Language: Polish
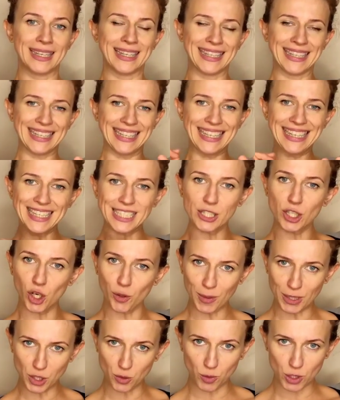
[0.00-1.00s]
ile
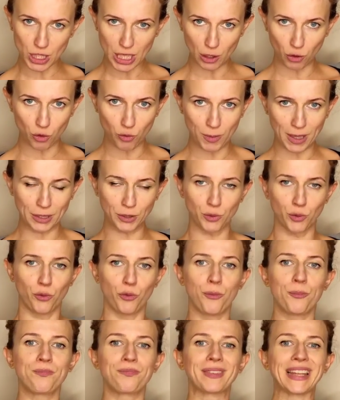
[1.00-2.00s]
zgromadziłeś argumentów,
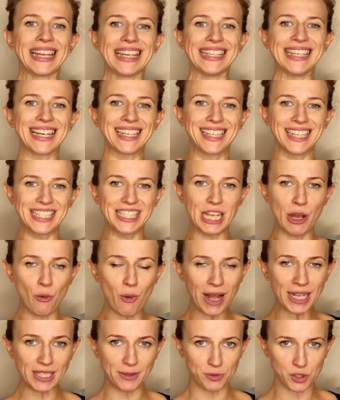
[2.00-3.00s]
jakie
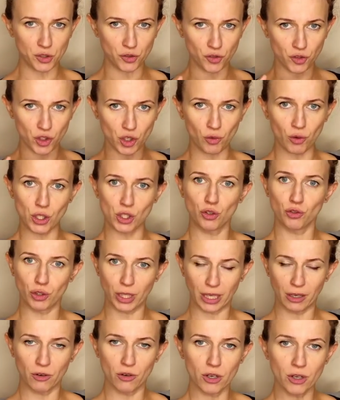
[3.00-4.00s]
działania przedsięwziąłeś do
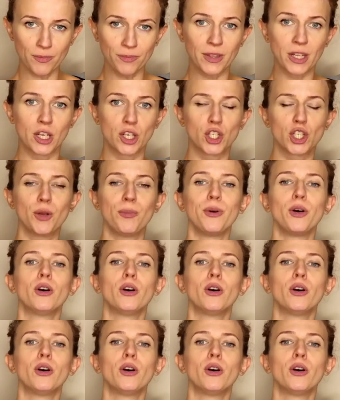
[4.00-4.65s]
tego, żeby